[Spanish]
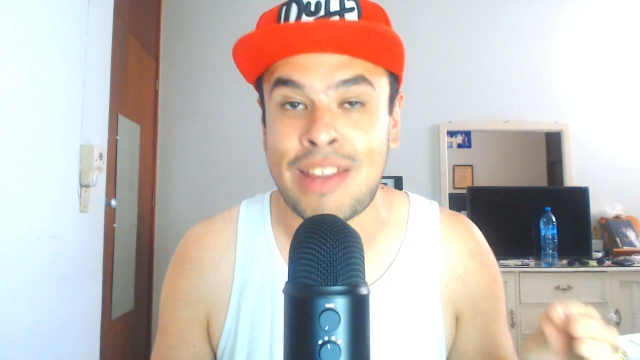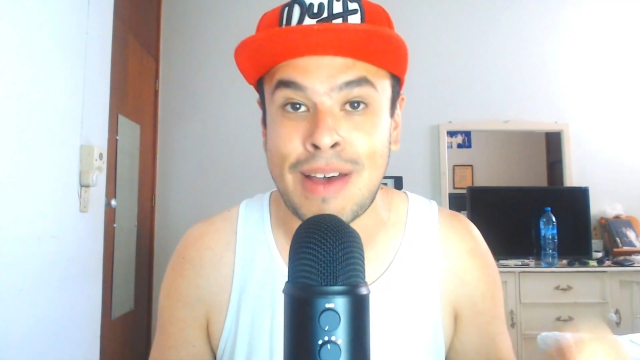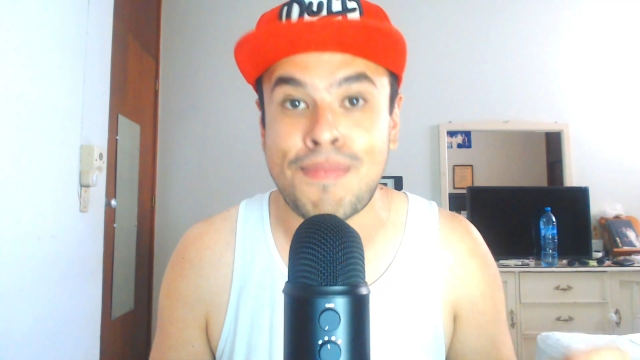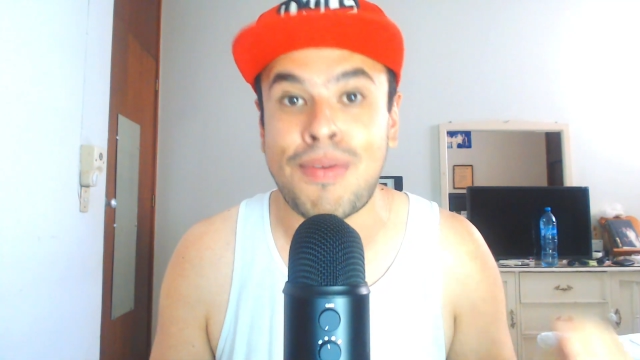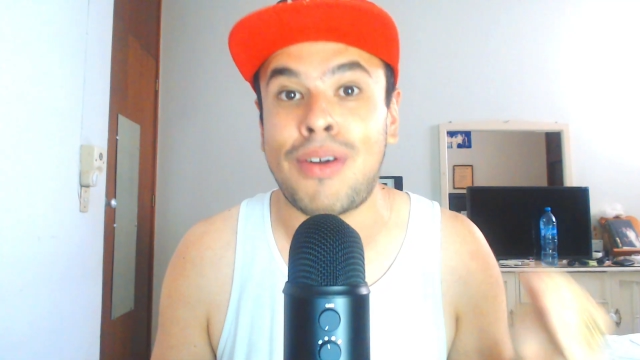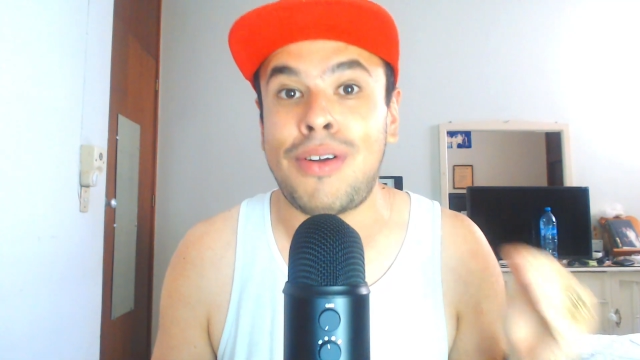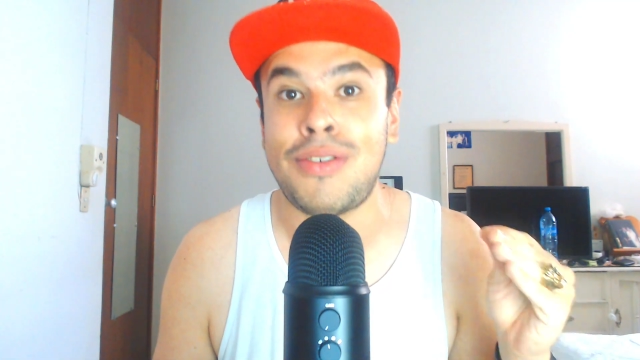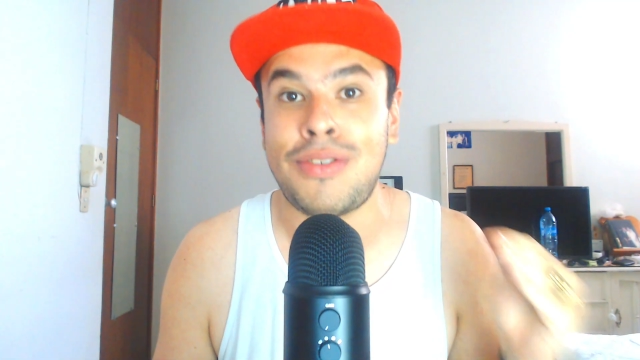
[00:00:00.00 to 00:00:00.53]
va
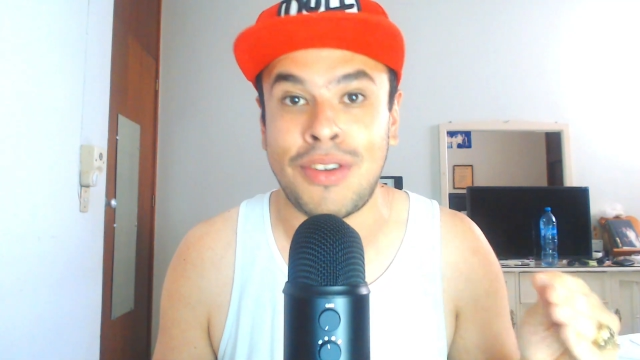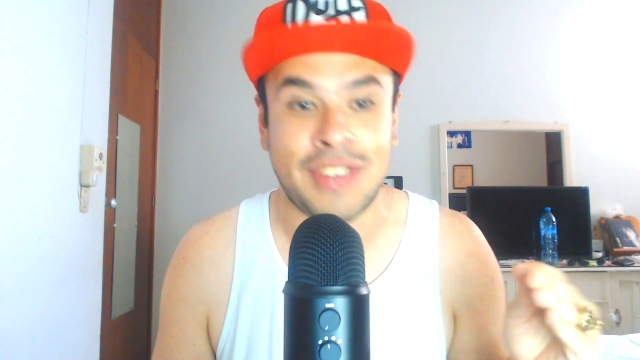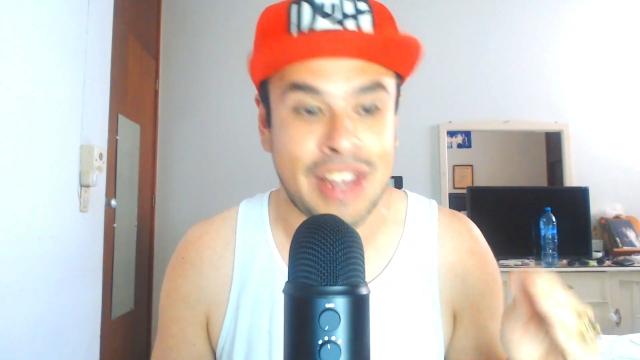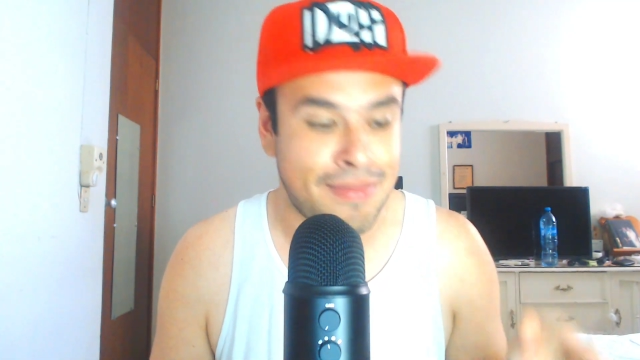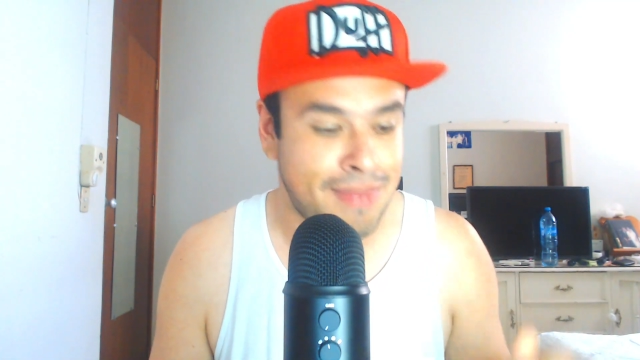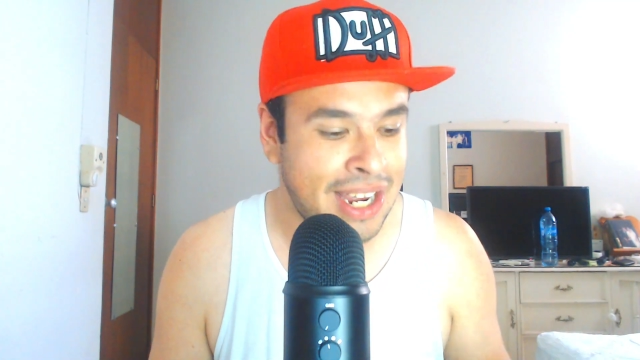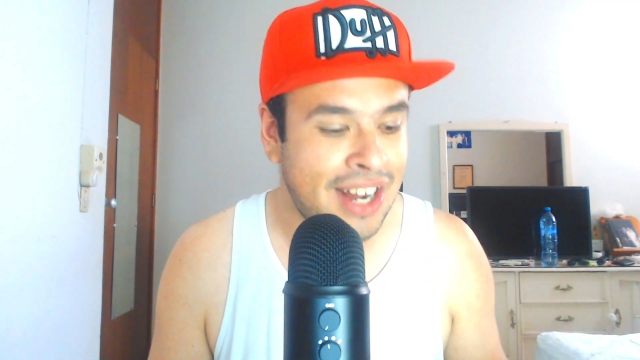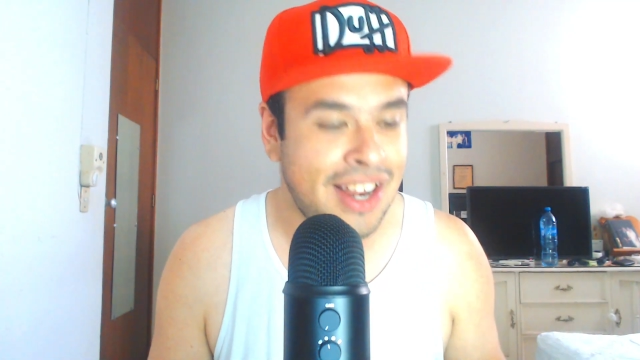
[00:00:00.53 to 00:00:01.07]
por los 12
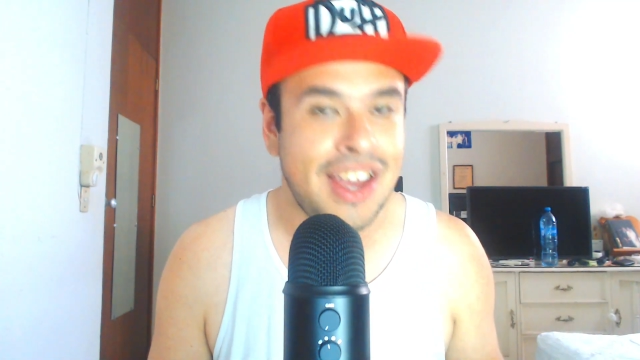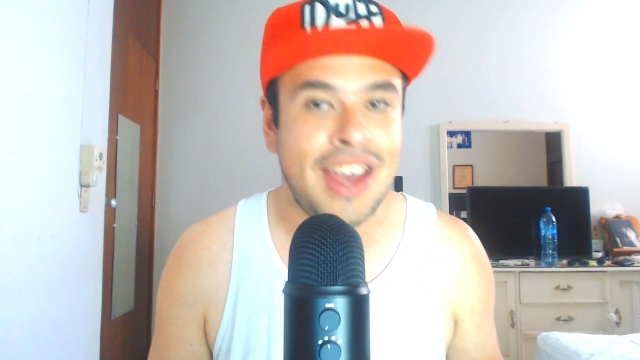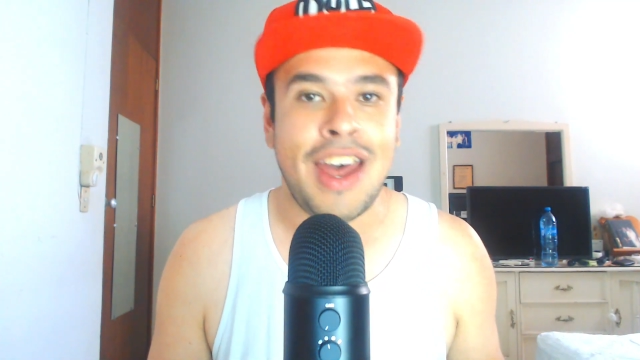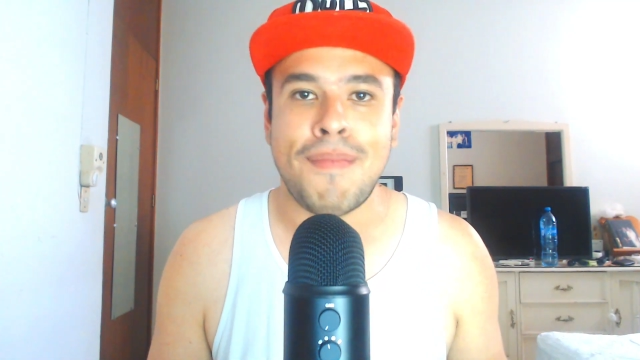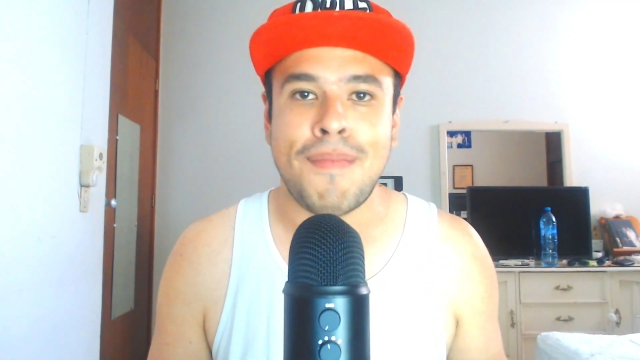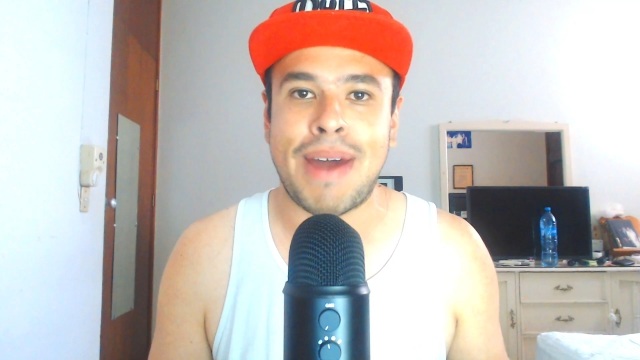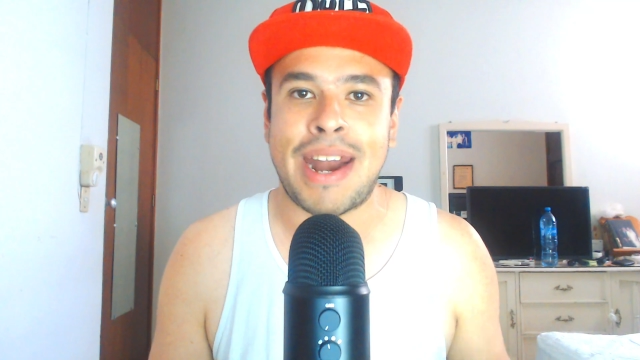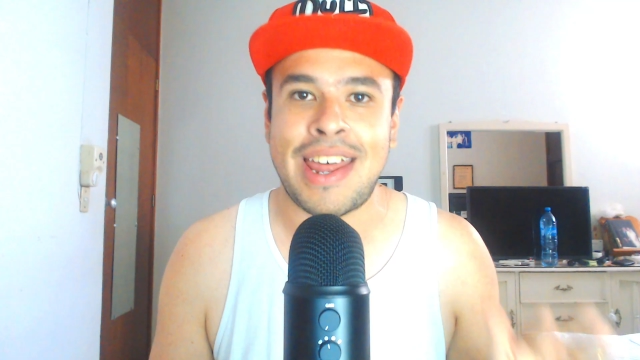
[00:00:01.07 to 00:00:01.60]
mil
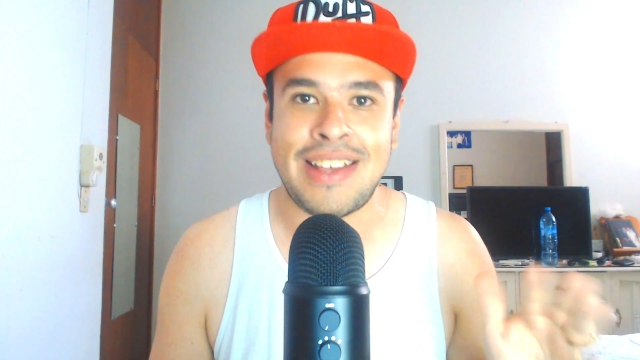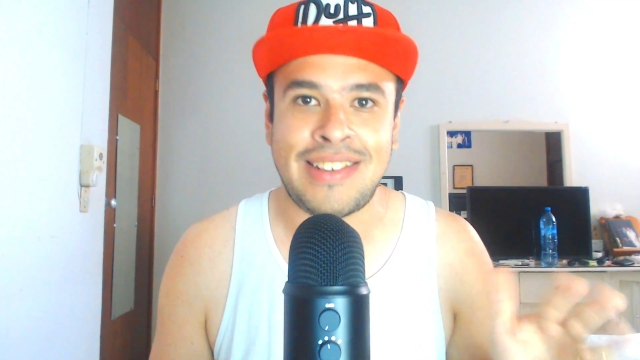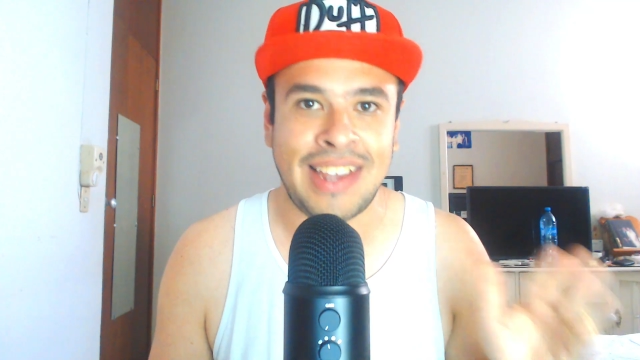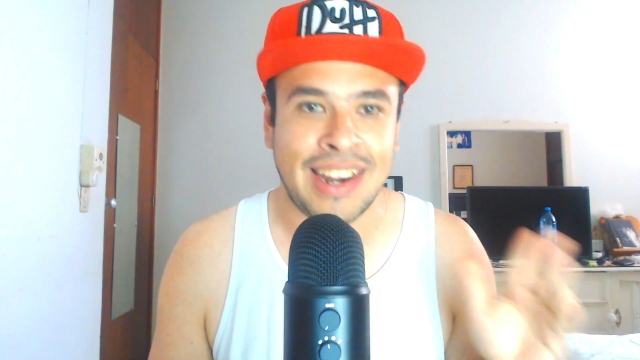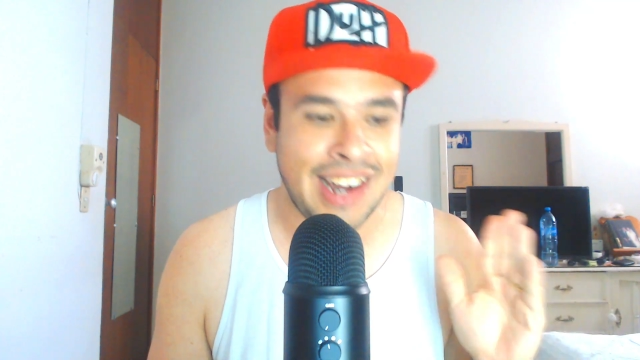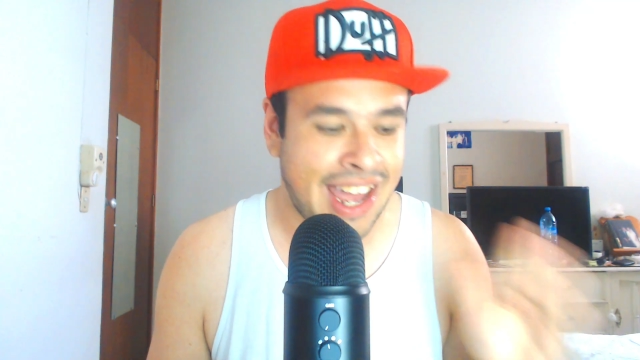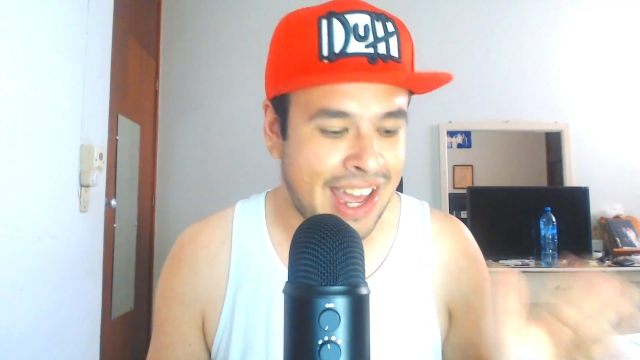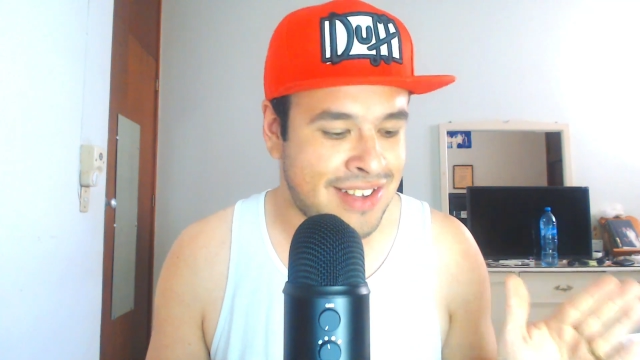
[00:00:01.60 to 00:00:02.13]
para
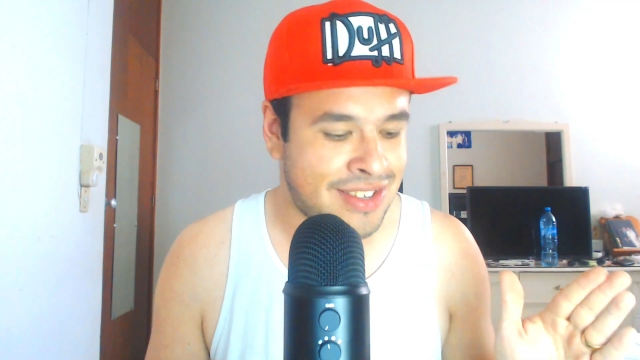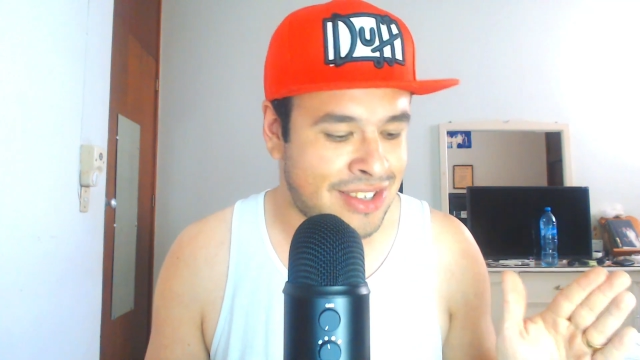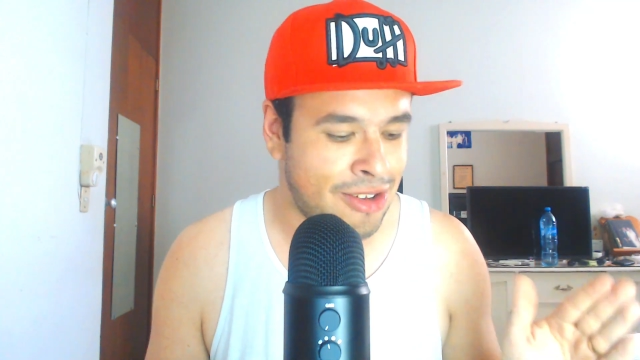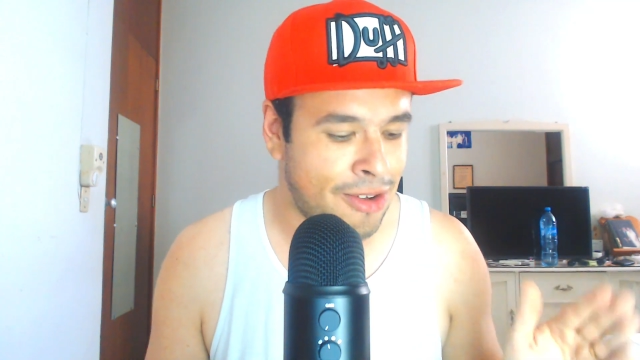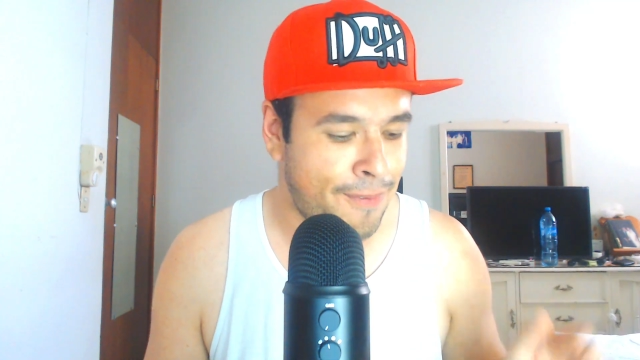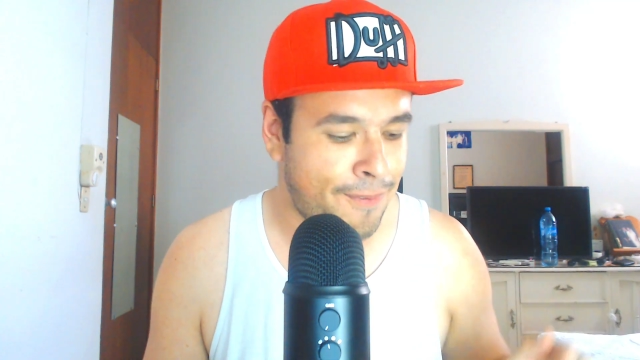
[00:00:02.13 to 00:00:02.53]
decirle esto.